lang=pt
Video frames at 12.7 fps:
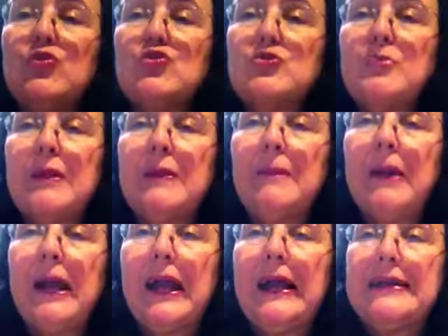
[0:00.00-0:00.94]
e uso para limpar
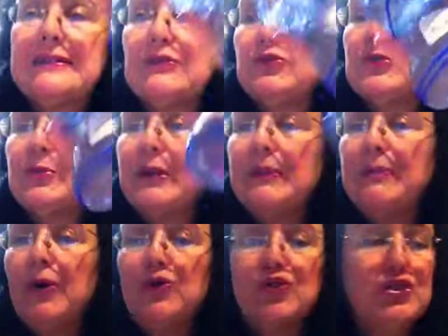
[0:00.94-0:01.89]
a casa, uso para
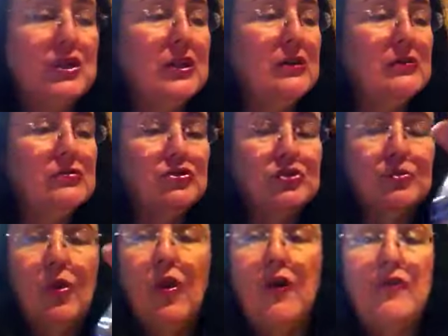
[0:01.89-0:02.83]
limpar o chão, os
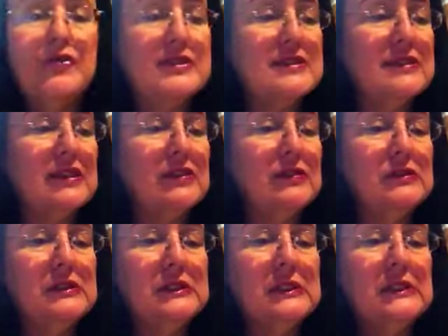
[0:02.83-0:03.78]
móveis, entendeu?
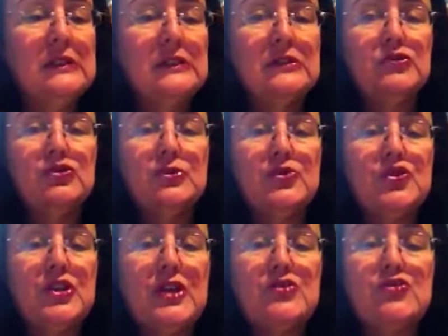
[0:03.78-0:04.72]
Os
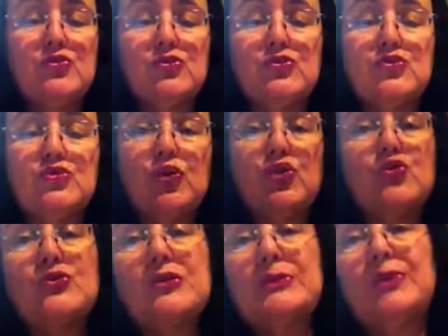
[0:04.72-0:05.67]
objetos, tudo,
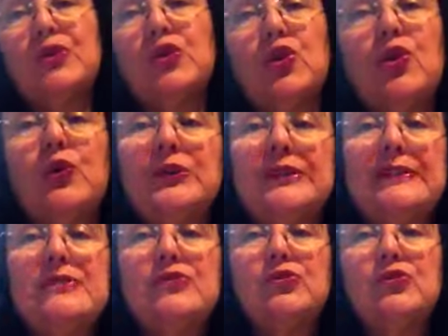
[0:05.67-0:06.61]
todos,
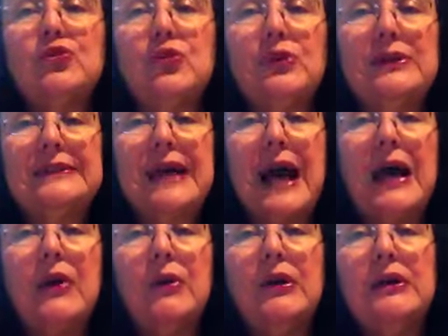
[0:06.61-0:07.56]
micro-ondas, tudo com essa
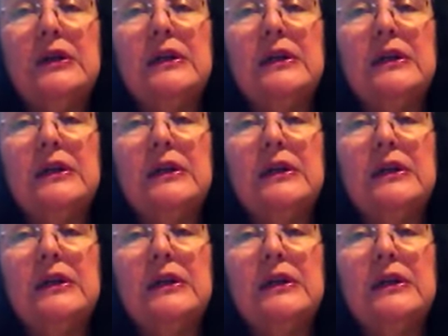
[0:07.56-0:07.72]
água.